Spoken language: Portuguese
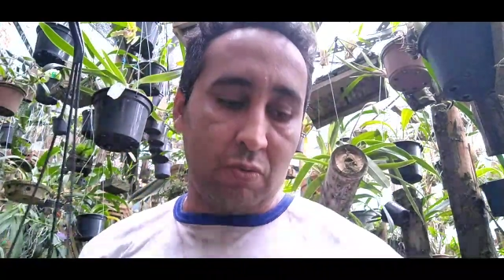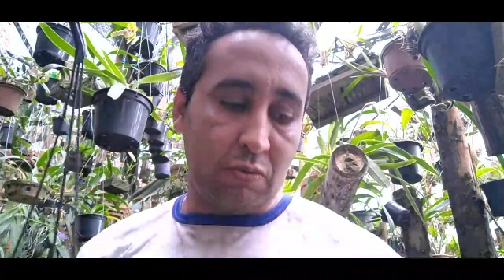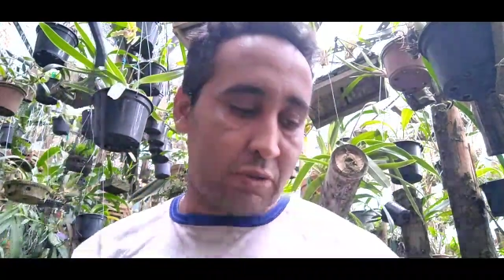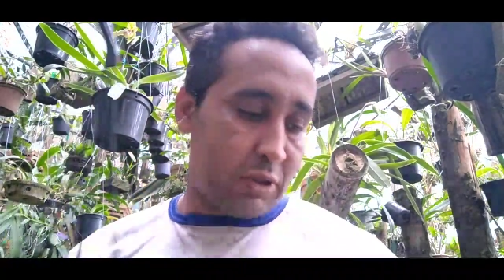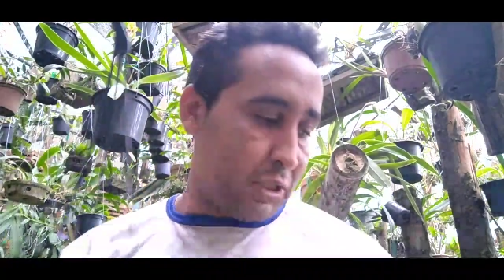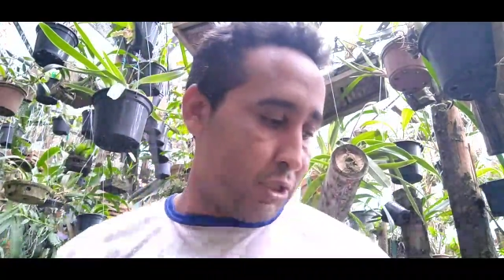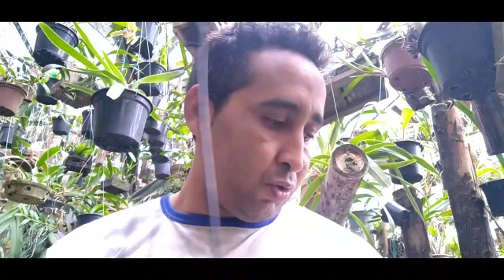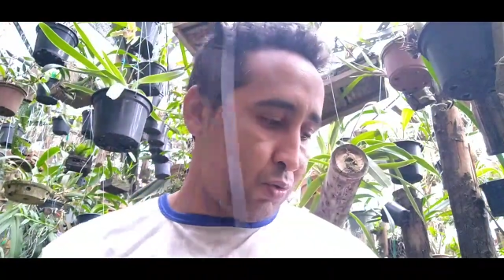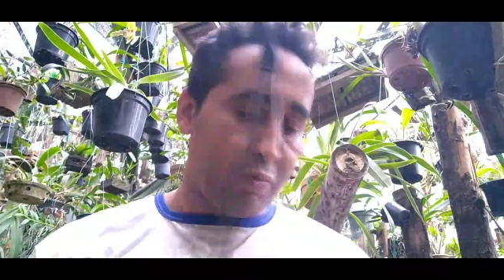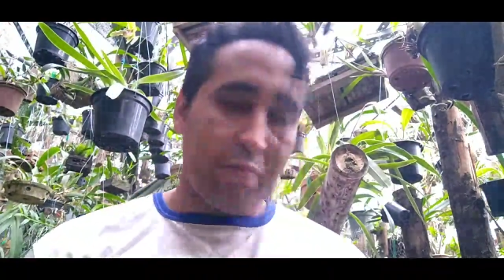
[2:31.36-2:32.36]

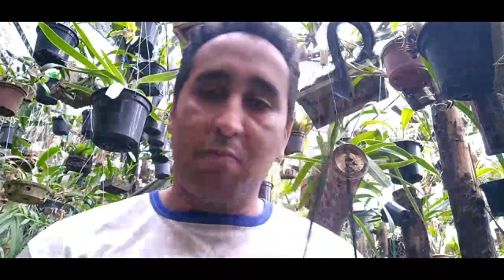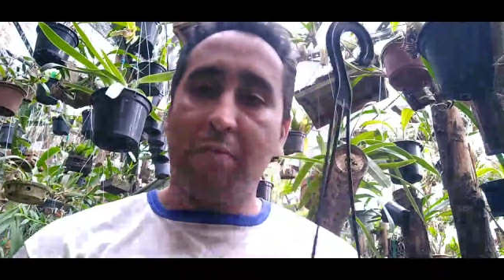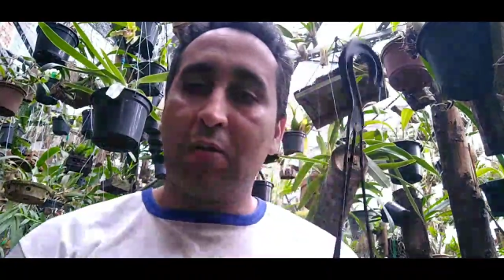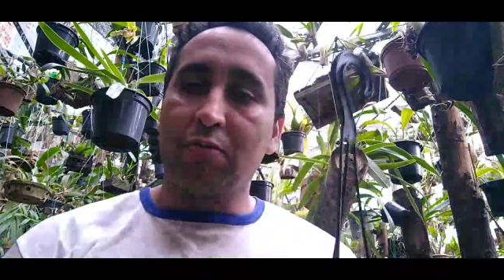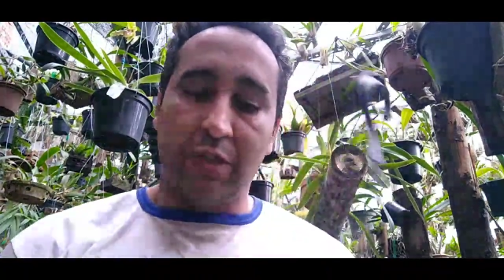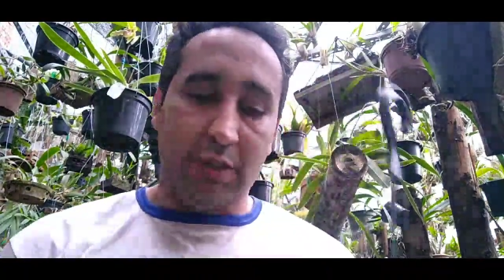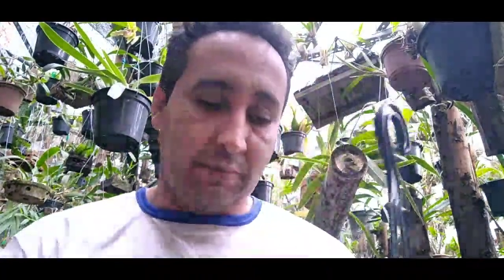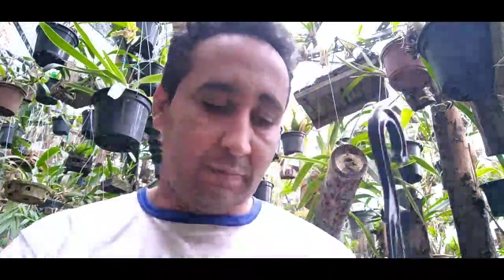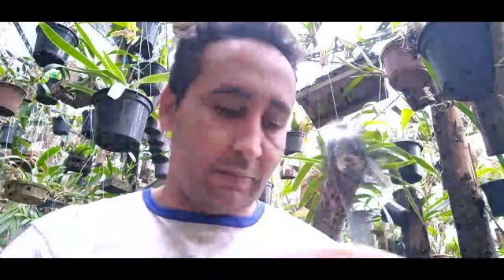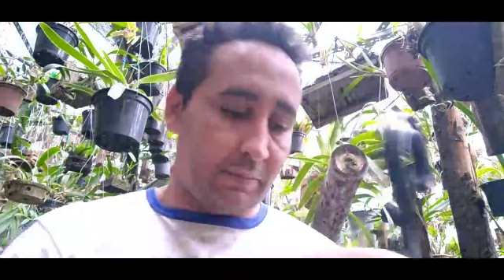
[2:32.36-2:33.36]
Oncidio baldim.
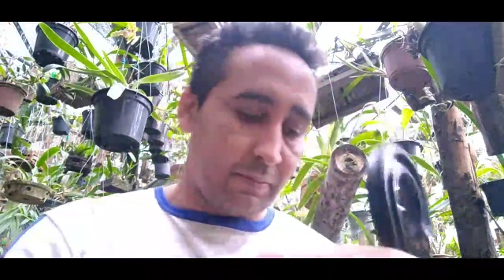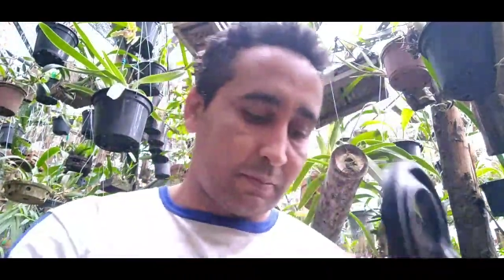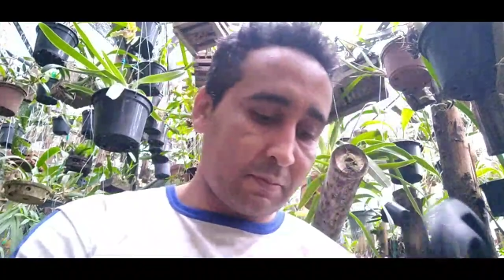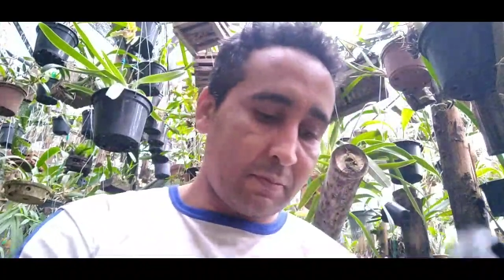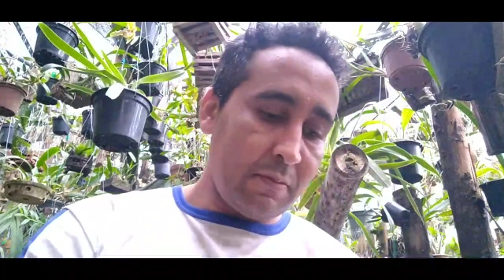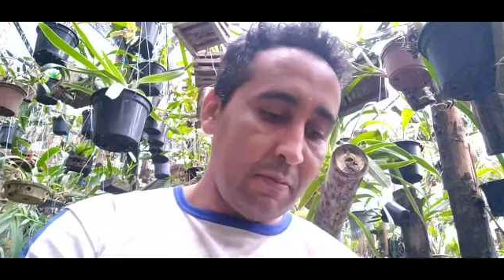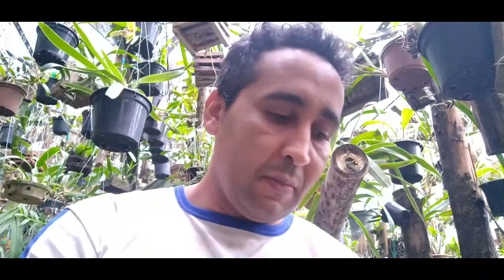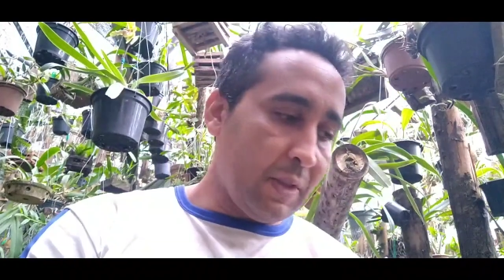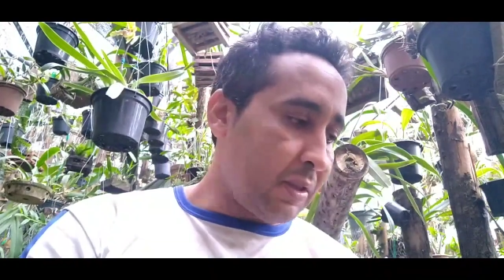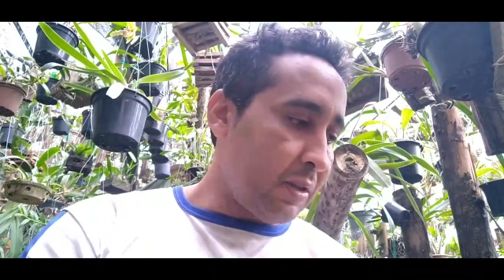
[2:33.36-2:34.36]

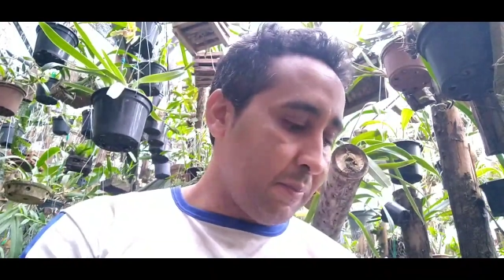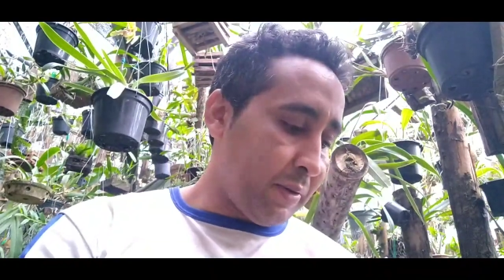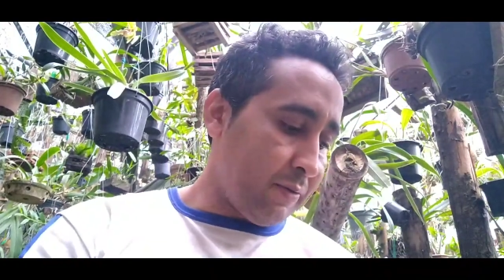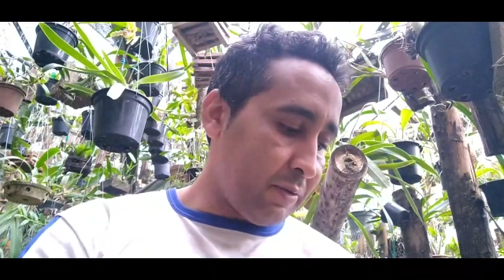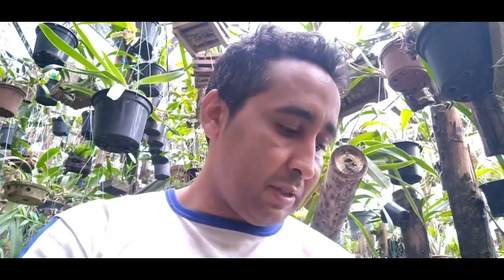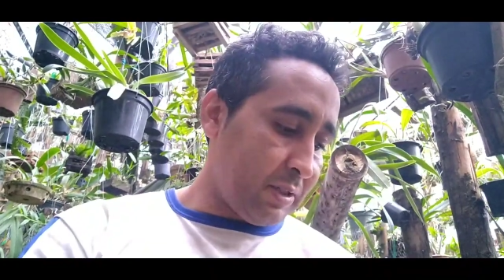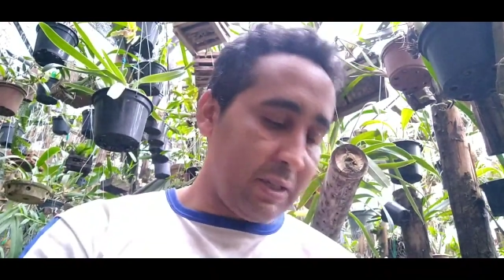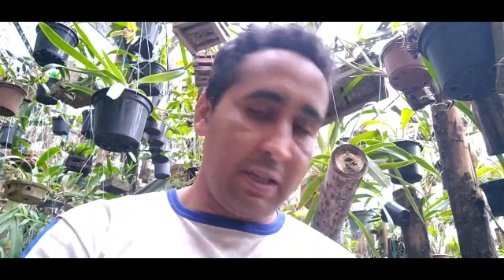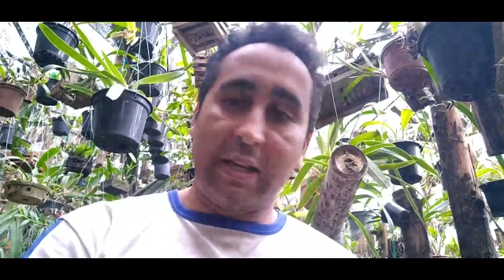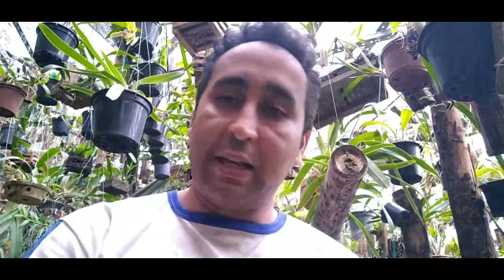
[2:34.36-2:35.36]
Então, para
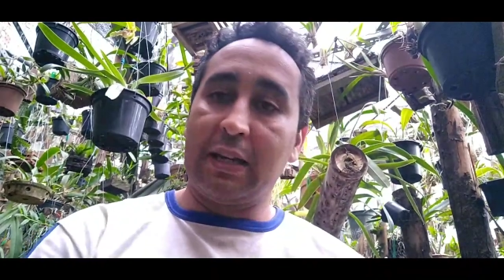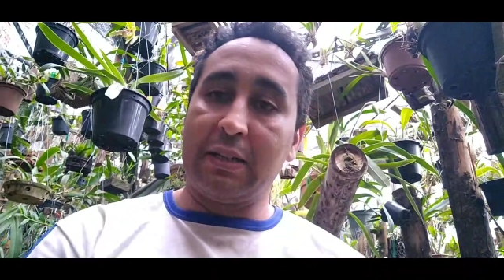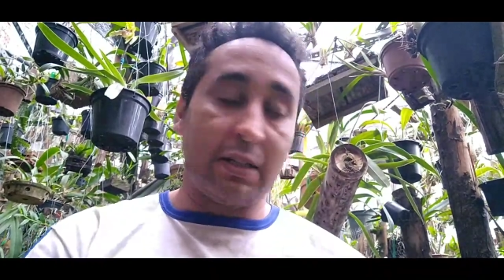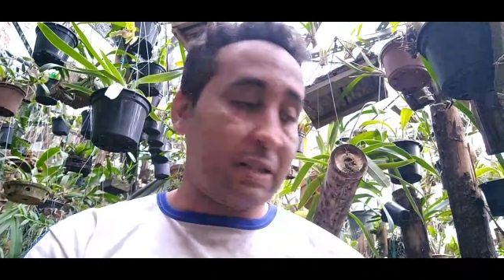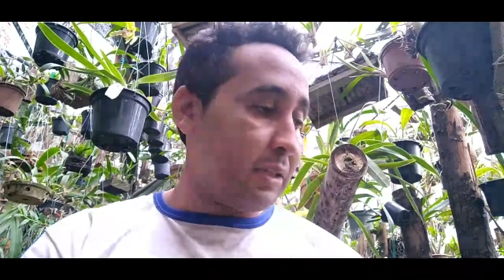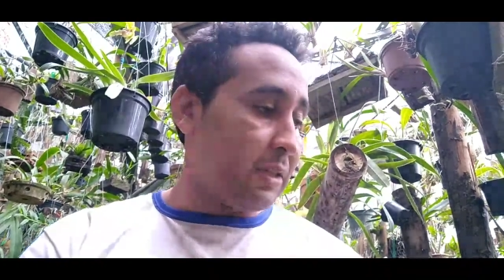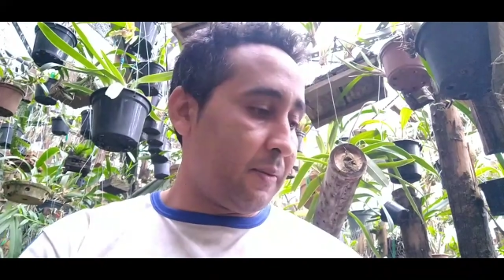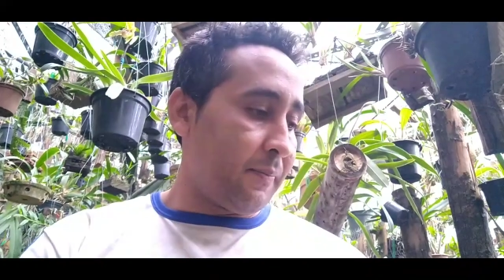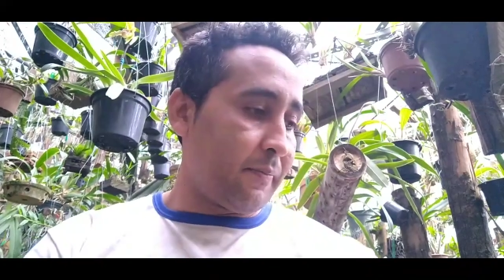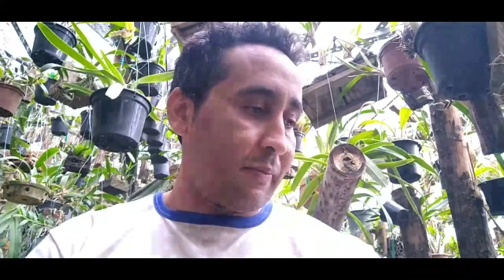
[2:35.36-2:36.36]
vocês que querem
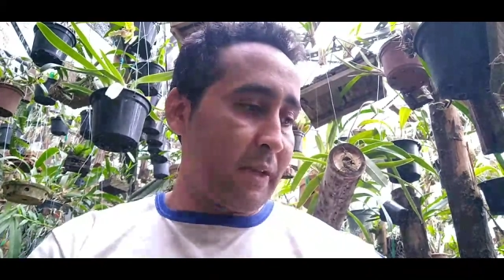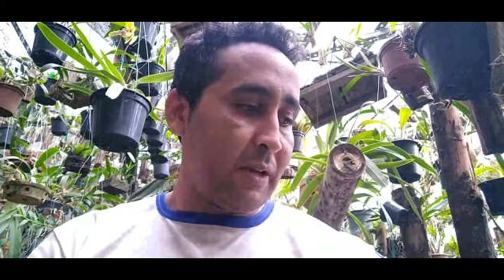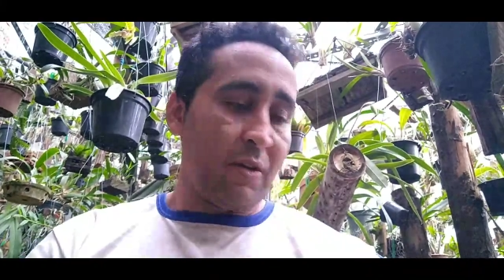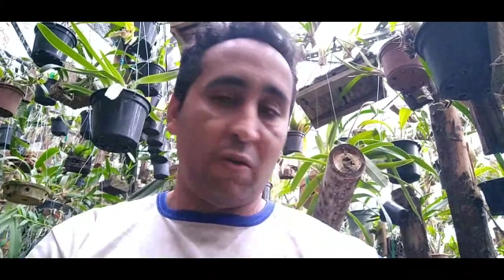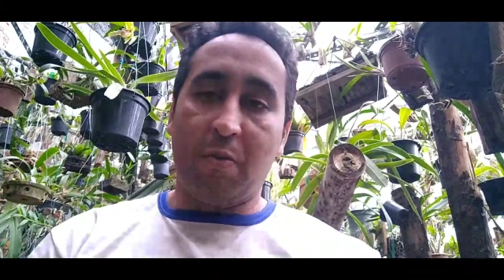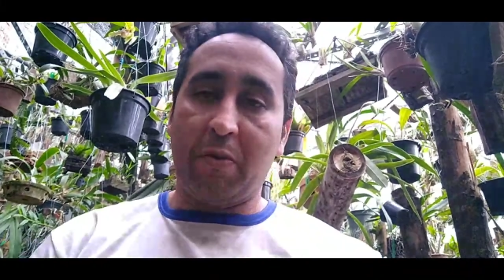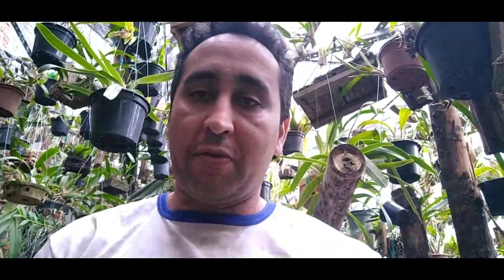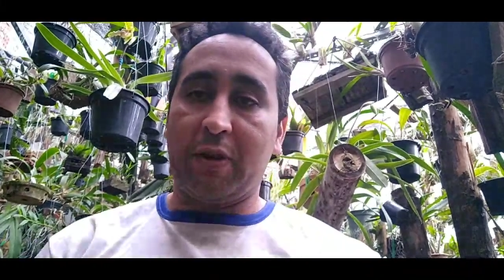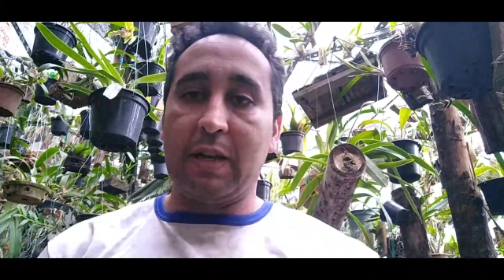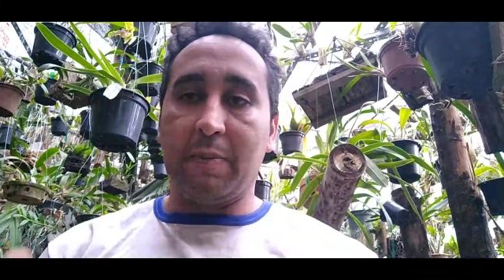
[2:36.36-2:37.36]
adquirir, como eu
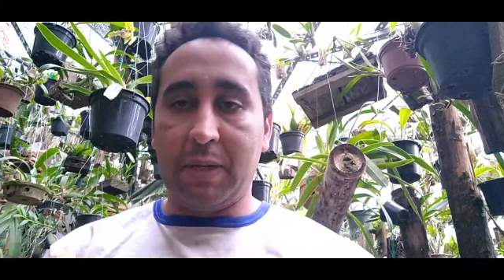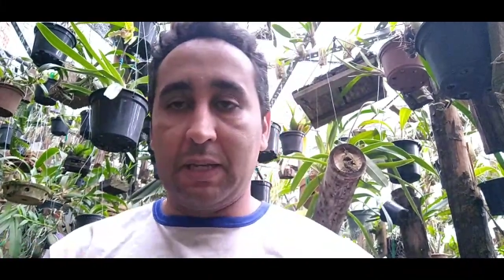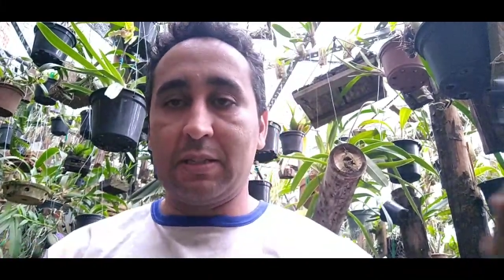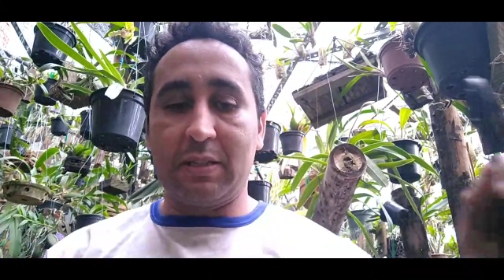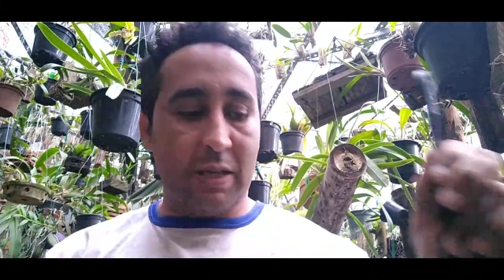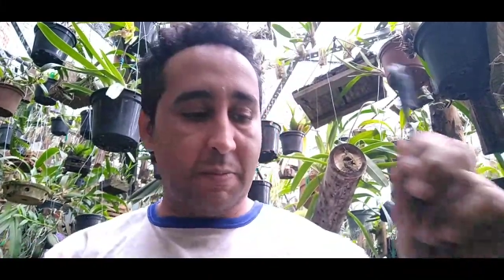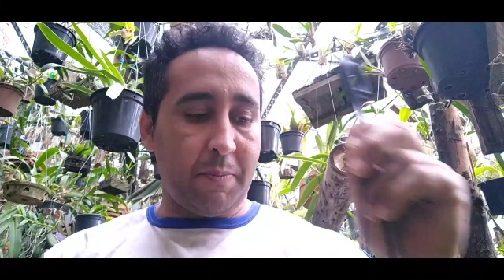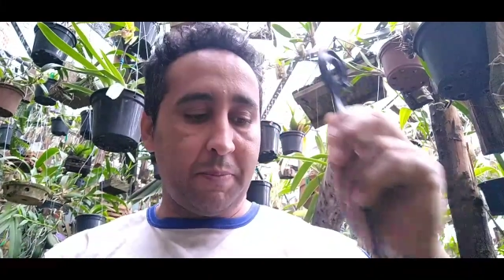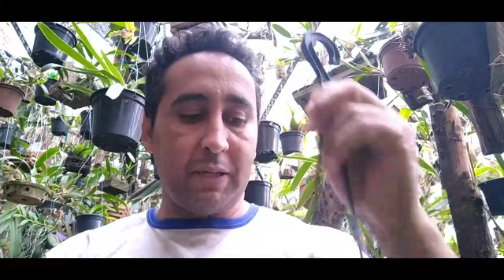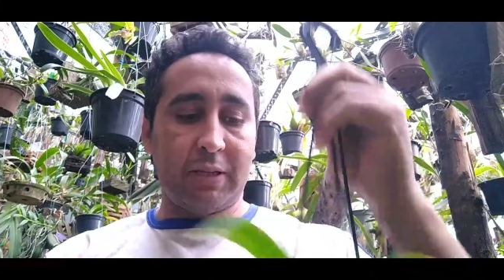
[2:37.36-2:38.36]
falei, é
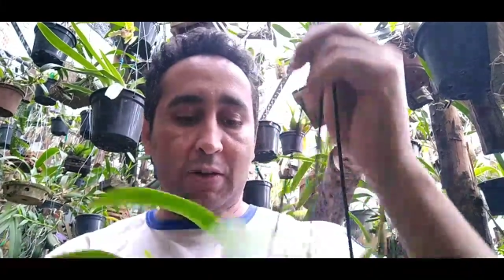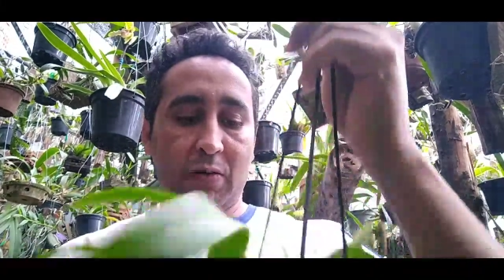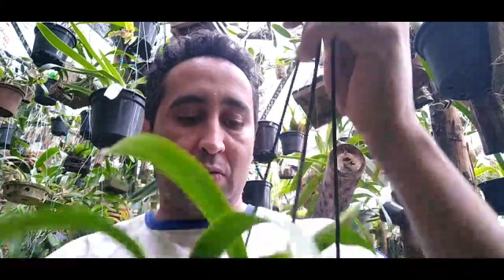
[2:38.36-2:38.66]
meristema, planta